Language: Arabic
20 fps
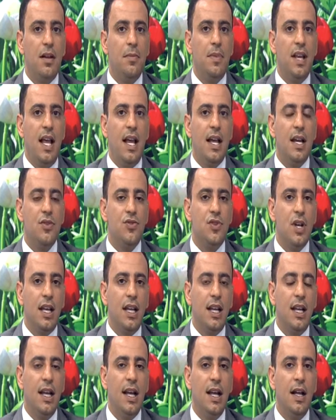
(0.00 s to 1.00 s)
بحاجة
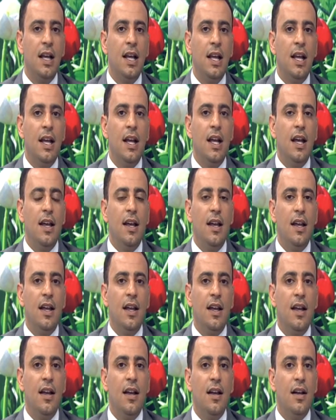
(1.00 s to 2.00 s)
إلى
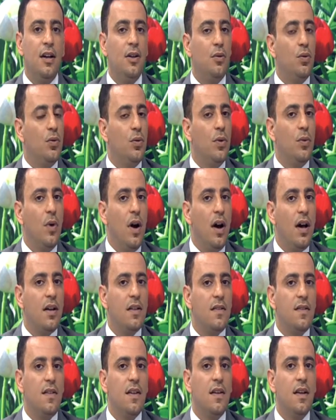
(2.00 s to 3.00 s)

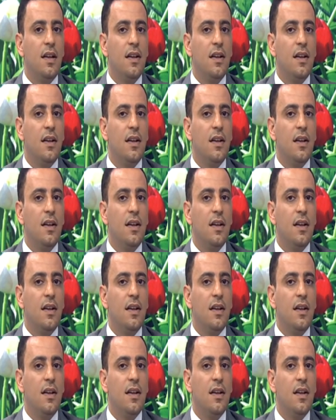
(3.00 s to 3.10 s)
وقت